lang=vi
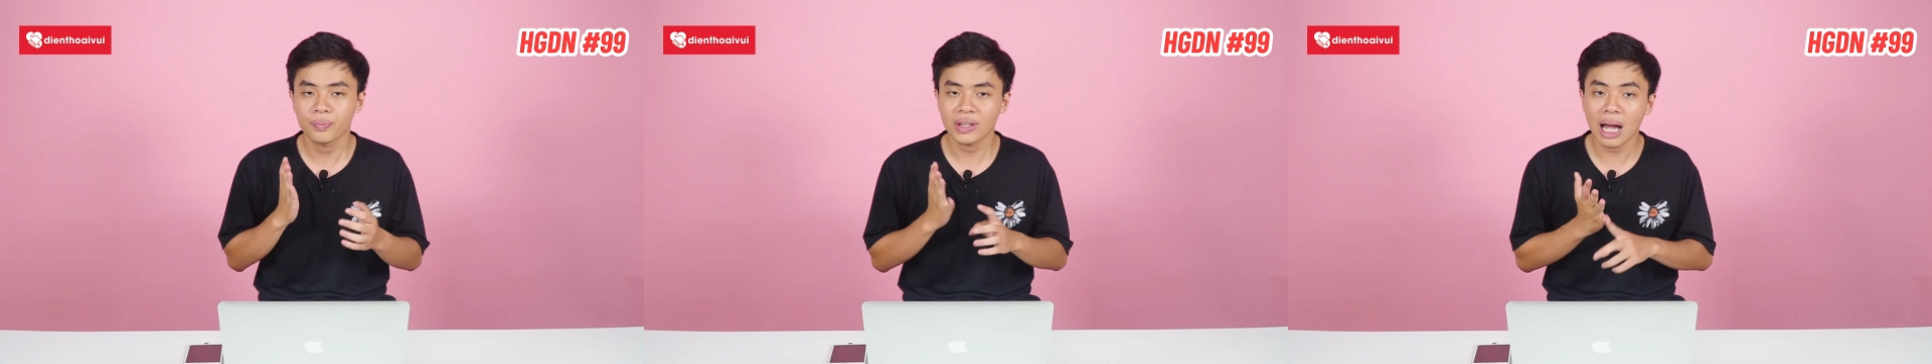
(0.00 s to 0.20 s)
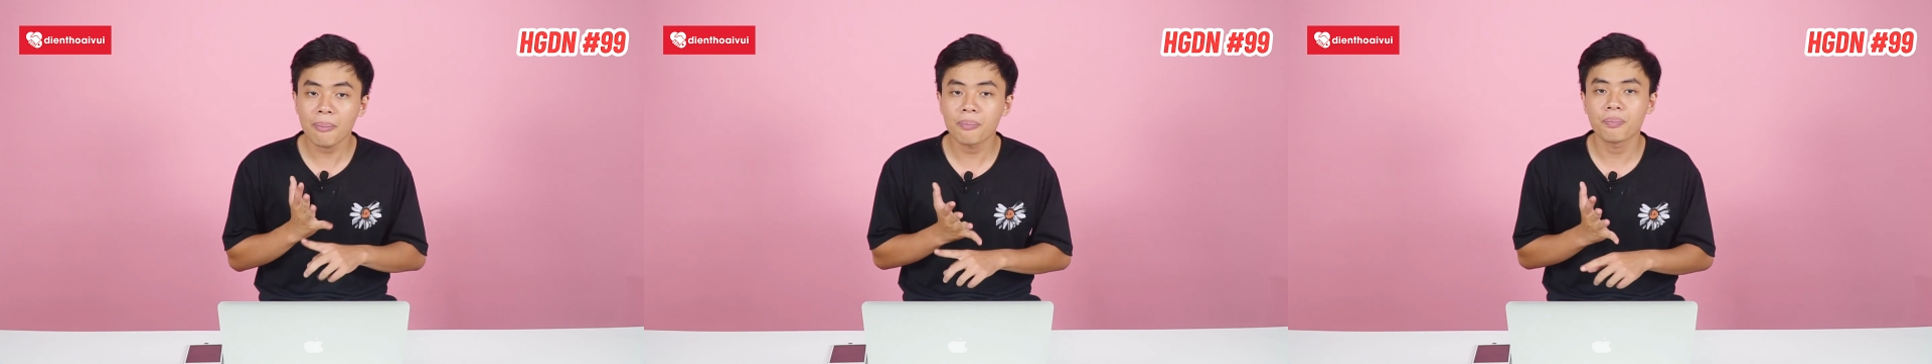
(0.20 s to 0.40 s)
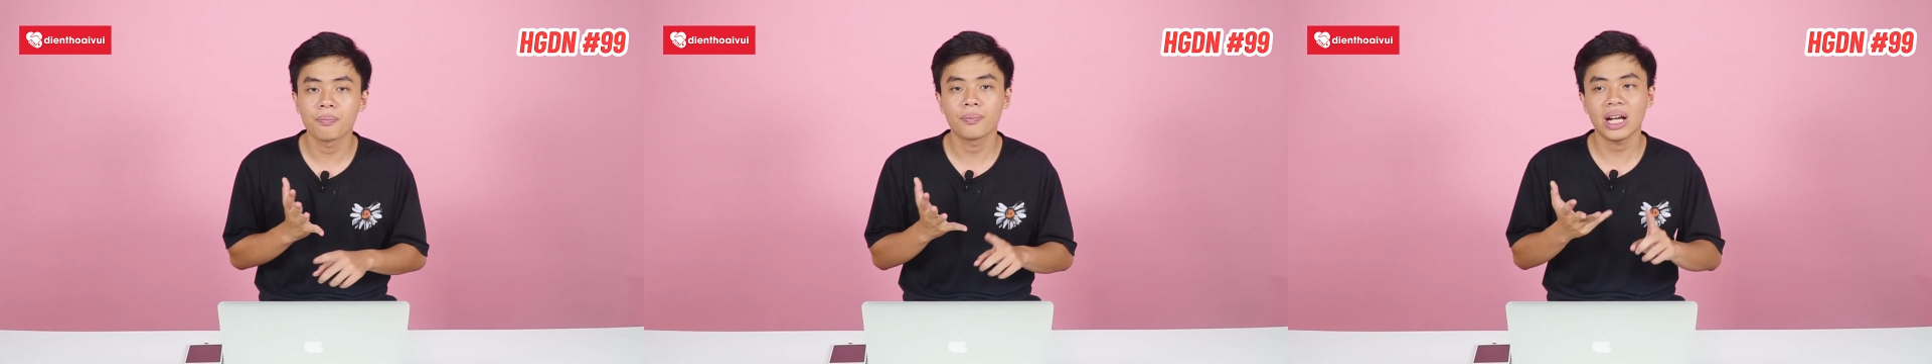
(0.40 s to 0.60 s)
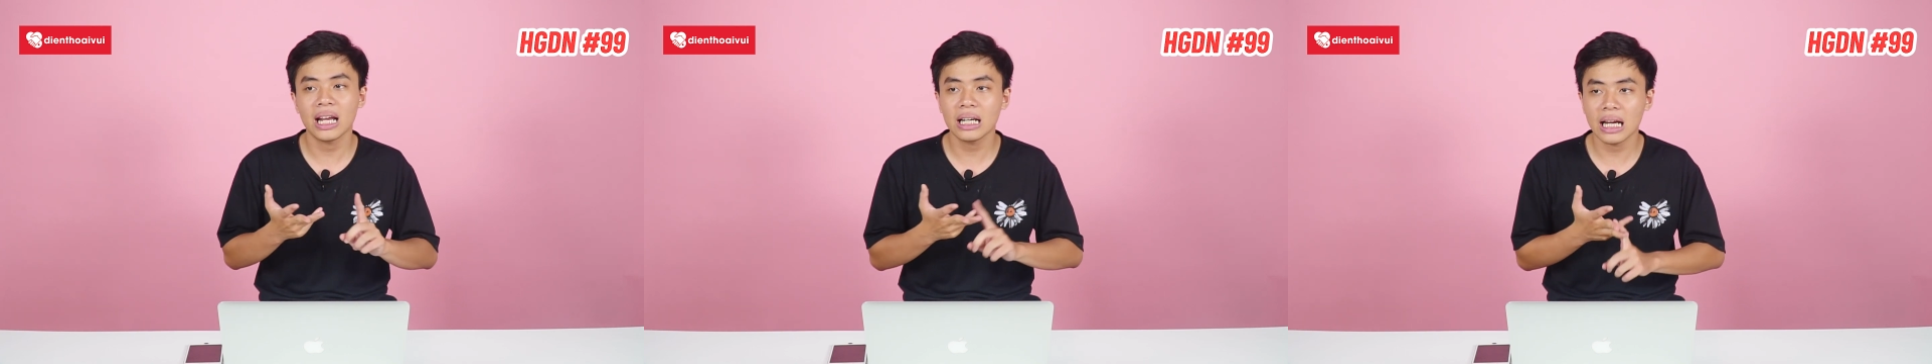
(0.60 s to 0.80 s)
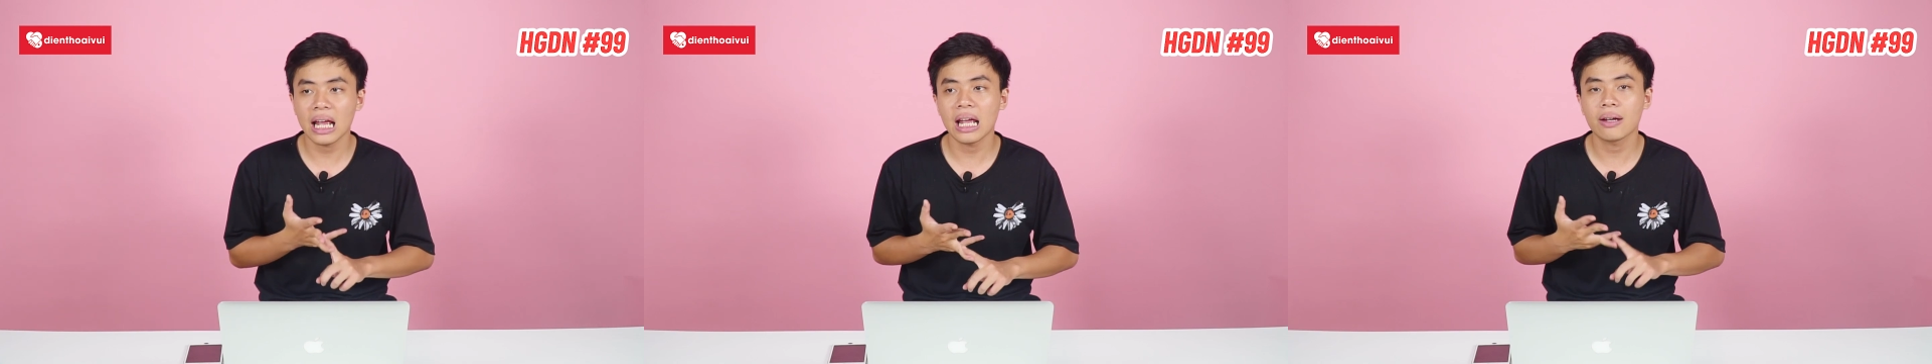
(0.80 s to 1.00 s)
5
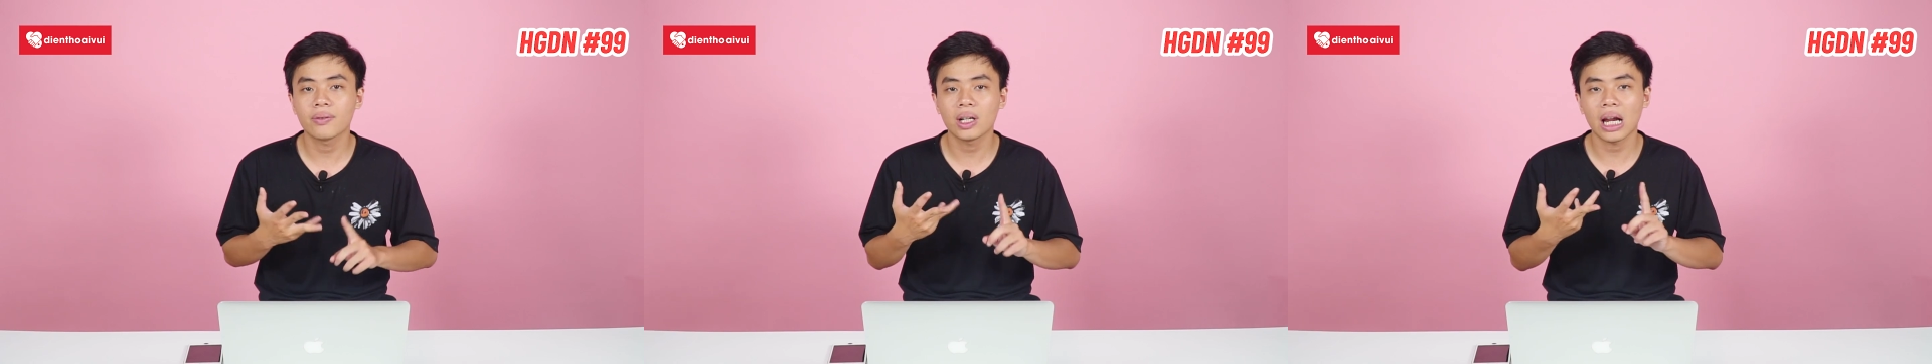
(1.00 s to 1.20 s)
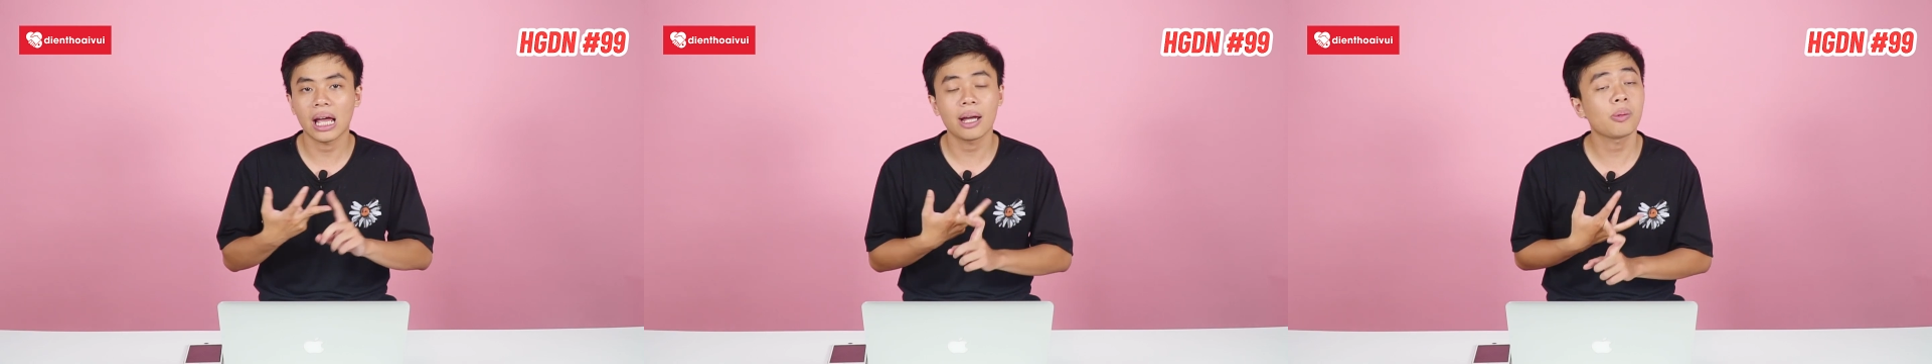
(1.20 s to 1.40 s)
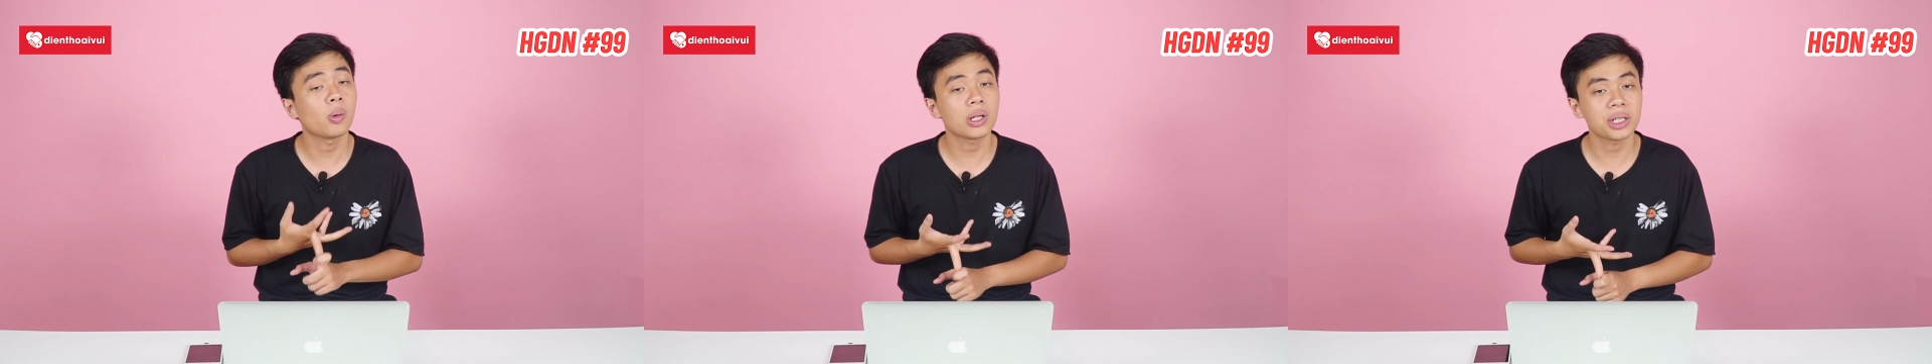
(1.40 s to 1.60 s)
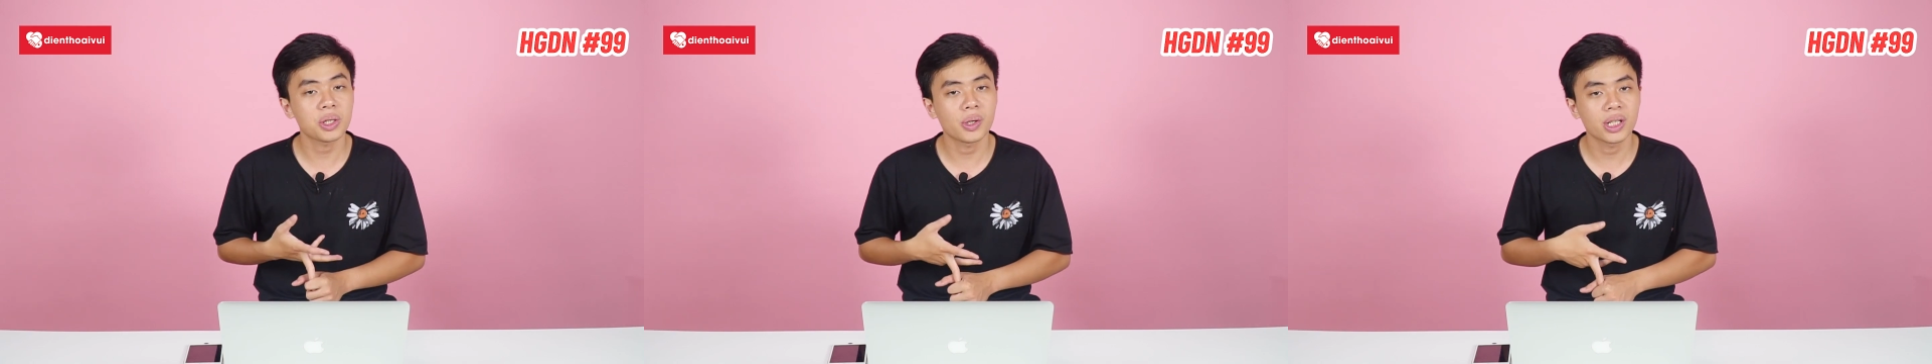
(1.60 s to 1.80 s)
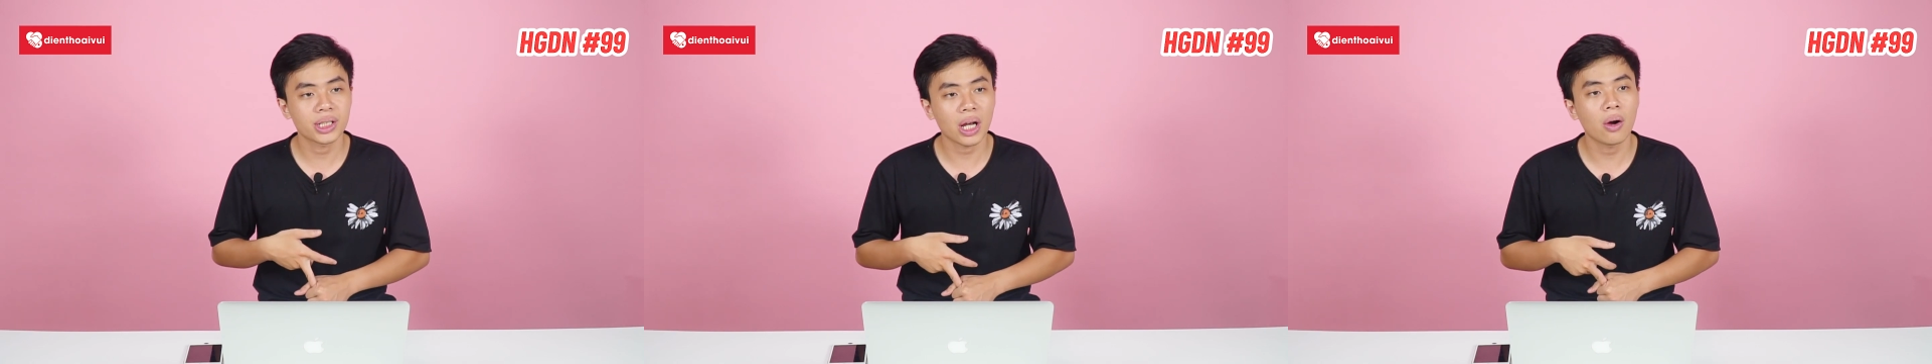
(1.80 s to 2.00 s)
SE với lại Apple Watch
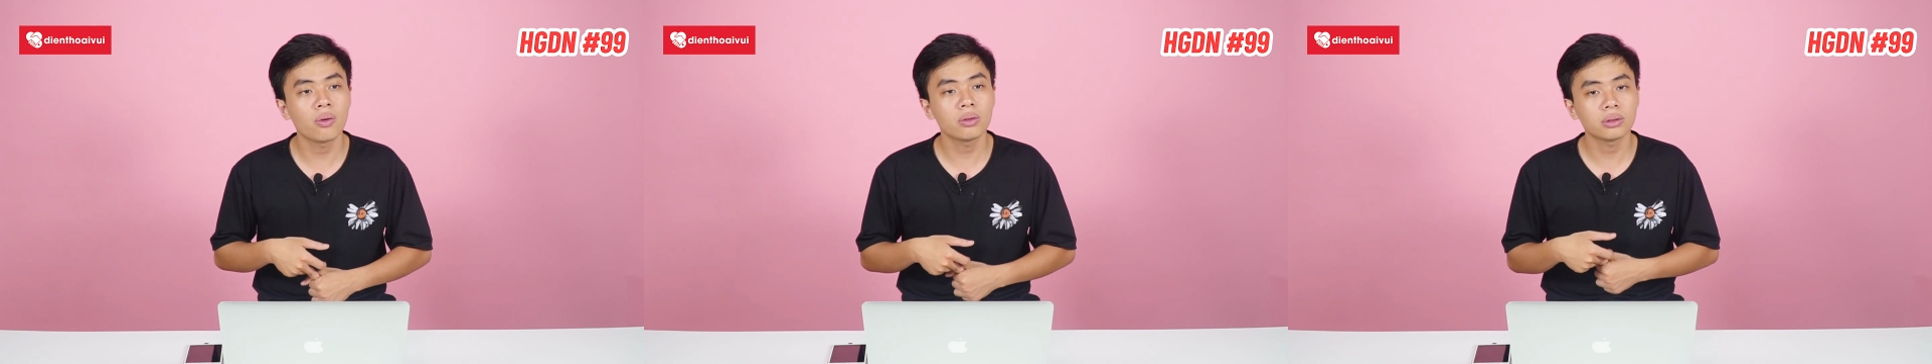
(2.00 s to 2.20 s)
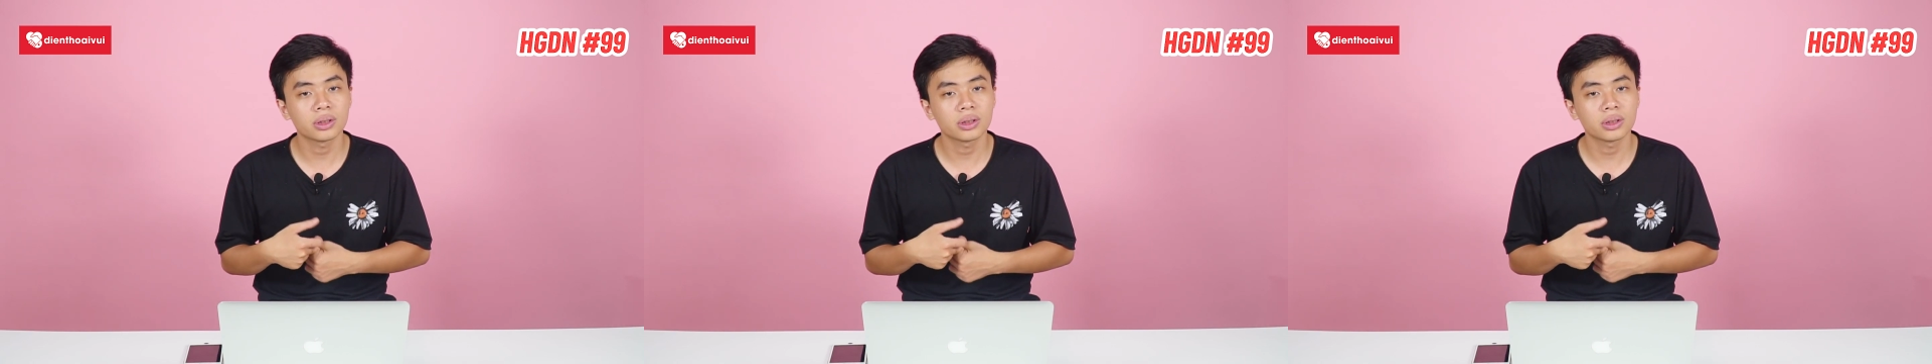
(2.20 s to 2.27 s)
Series 6